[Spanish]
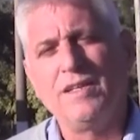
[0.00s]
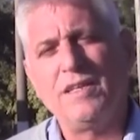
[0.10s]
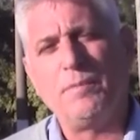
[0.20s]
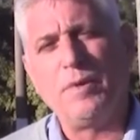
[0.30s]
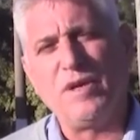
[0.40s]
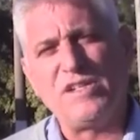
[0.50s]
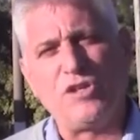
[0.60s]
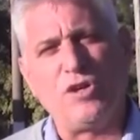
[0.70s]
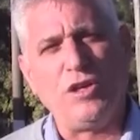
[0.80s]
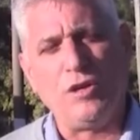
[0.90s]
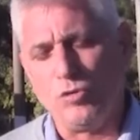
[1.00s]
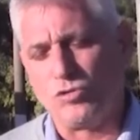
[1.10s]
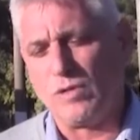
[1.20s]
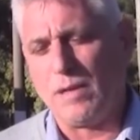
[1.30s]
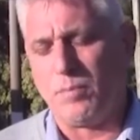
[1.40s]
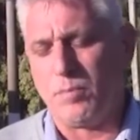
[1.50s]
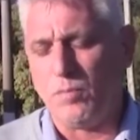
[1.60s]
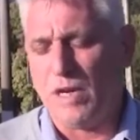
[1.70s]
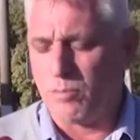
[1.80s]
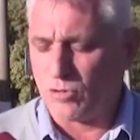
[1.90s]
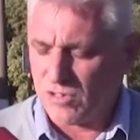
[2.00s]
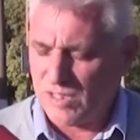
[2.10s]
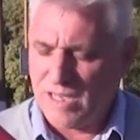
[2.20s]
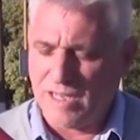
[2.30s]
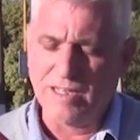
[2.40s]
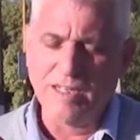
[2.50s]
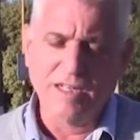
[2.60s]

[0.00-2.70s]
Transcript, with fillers: de prevención, incluso una, posibilidad